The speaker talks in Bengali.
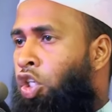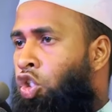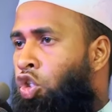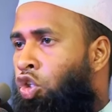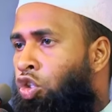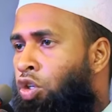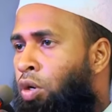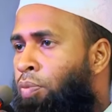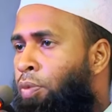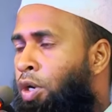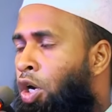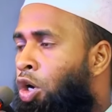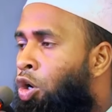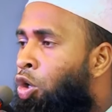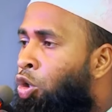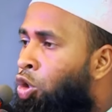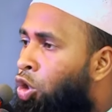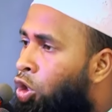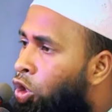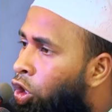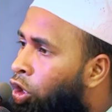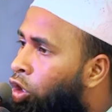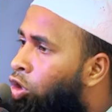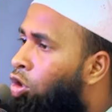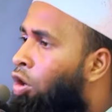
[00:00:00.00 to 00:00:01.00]
কার্যক্রমকে
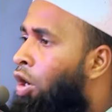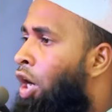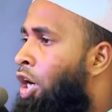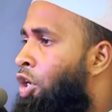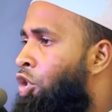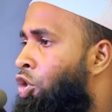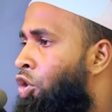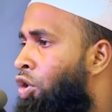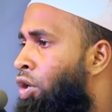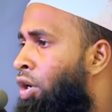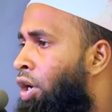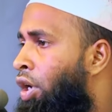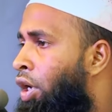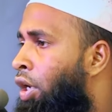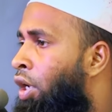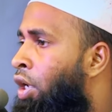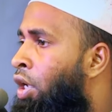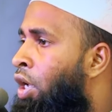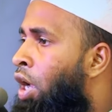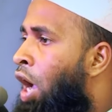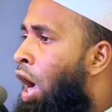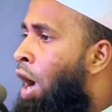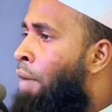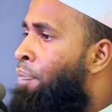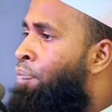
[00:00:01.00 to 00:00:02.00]
গতিশীল করার জন্যে
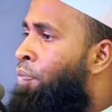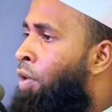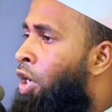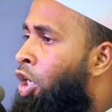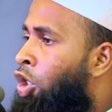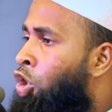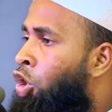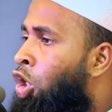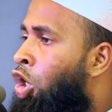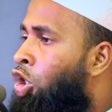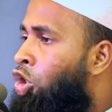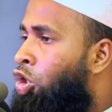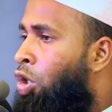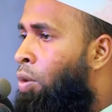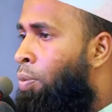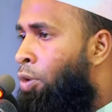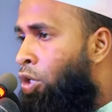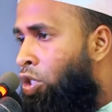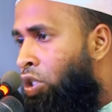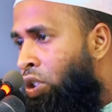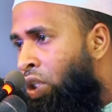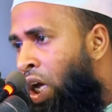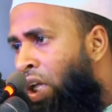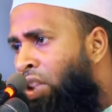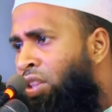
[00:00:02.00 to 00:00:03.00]
আপনারা সস
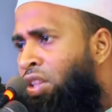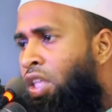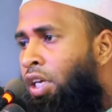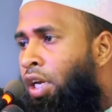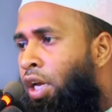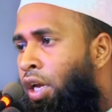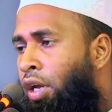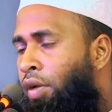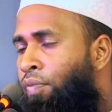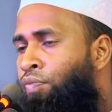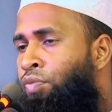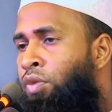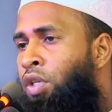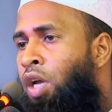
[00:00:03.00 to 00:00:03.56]
অবস্থান থেকে